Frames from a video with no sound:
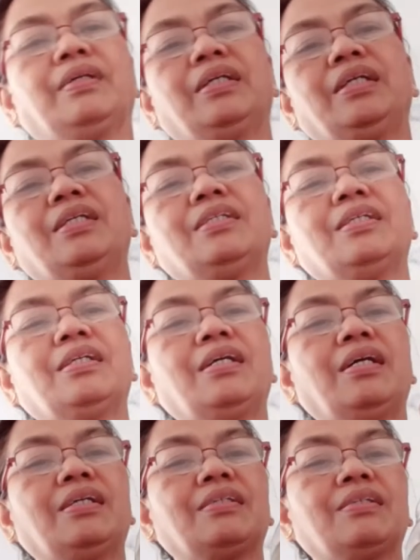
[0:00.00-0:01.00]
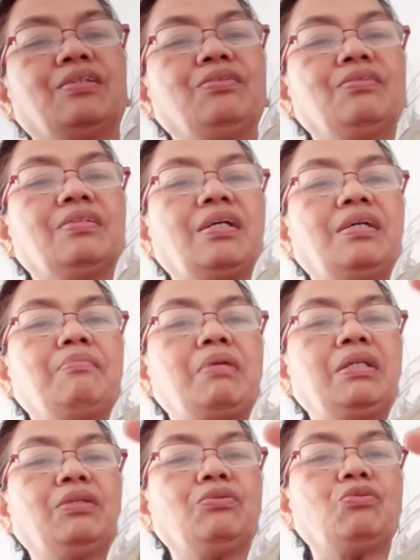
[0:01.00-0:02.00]
Ayan na siya guys. Yung sa iba
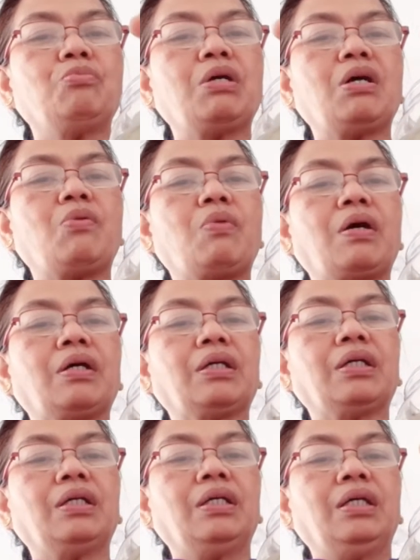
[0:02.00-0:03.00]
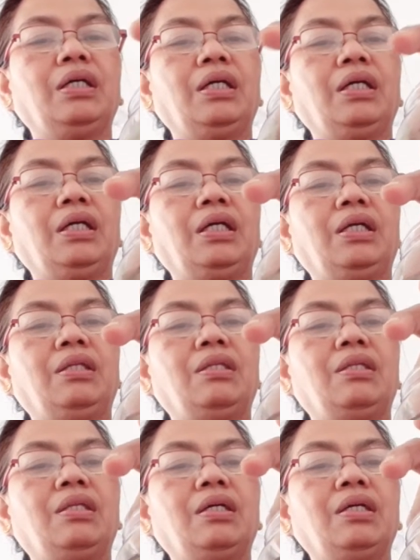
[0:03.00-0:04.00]
nitong gumagawa,
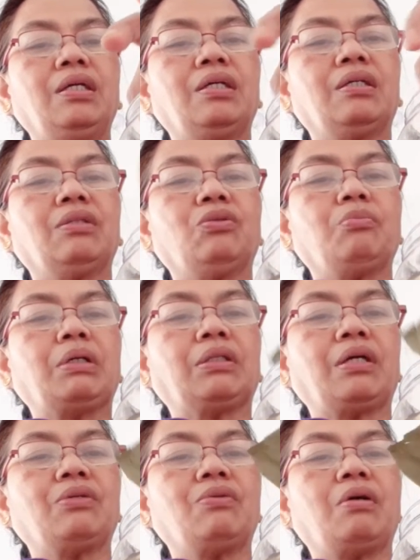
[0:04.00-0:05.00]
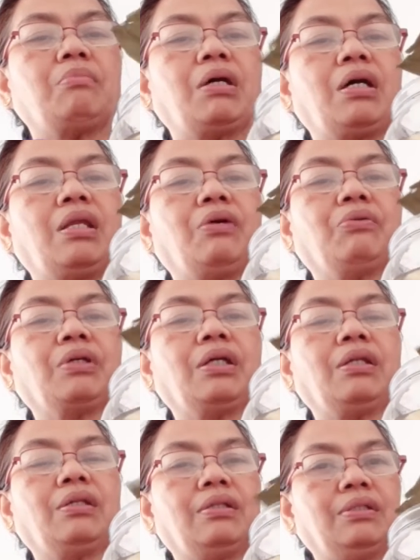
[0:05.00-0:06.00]
hindi tumatayo ang mga
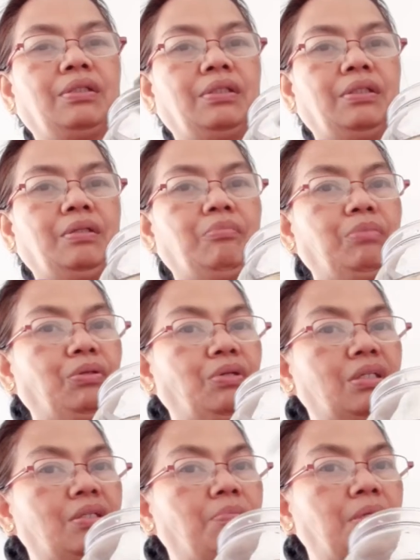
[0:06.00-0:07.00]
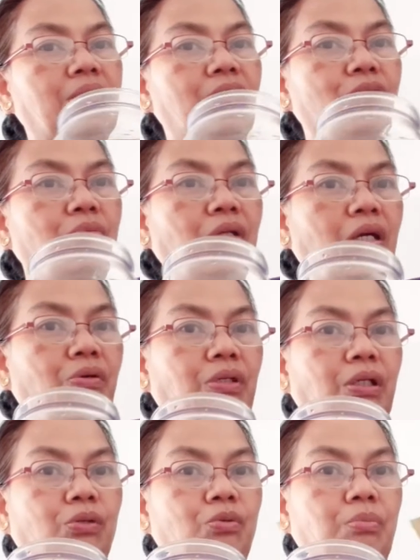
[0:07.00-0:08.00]
laurel. Pero guys, napansin yung
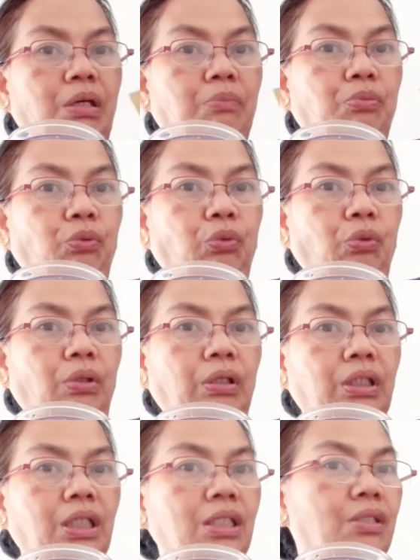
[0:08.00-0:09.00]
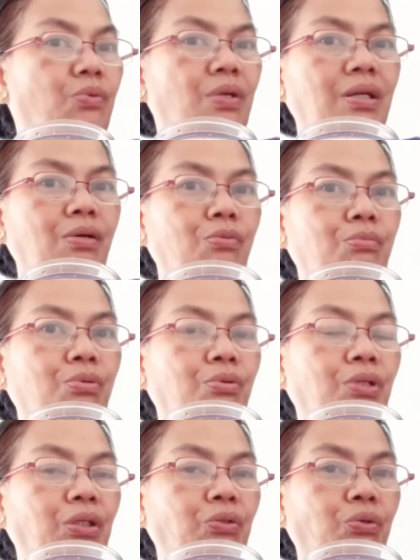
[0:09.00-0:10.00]
laurel ko mga putol kasi wala akong buo
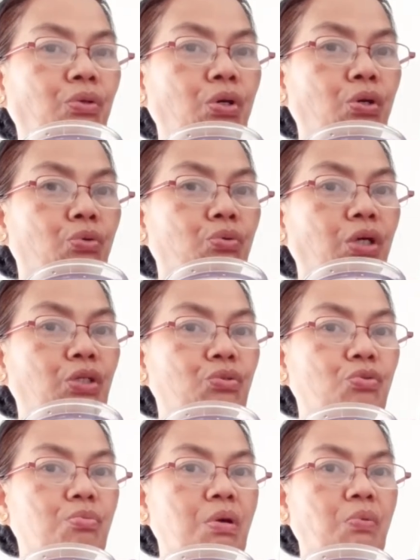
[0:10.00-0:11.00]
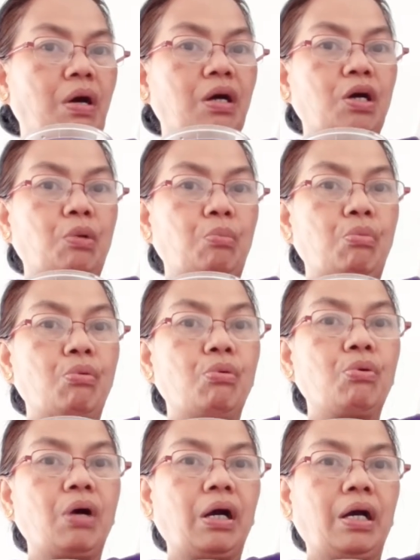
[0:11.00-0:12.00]
dito. Kung kayong gumawa,
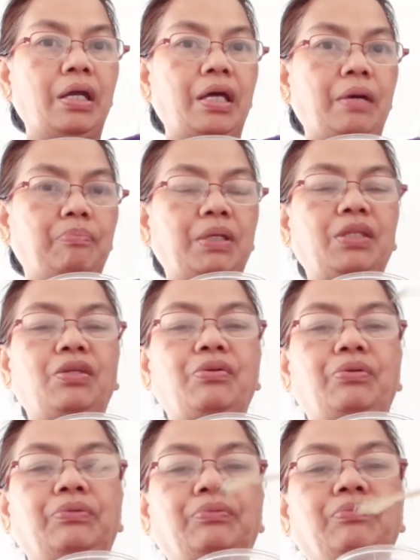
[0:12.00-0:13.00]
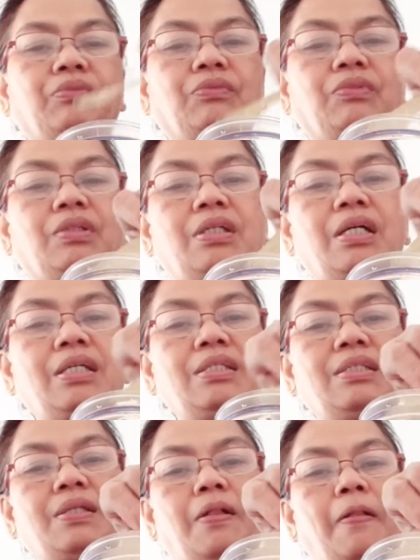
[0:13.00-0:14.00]
buo ang hanapin nyo. Okay guys?
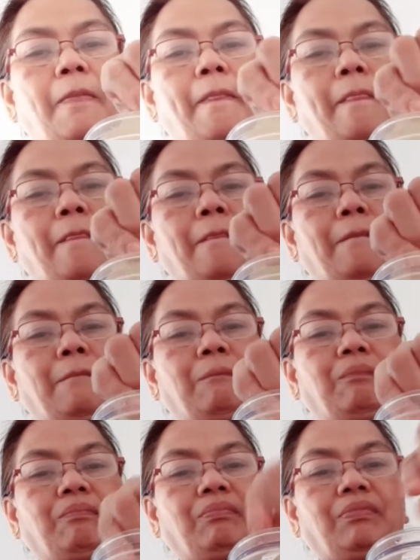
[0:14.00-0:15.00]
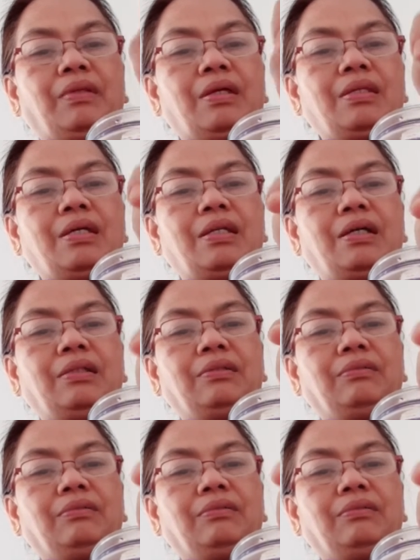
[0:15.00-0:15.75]
Hmm, ganyan na.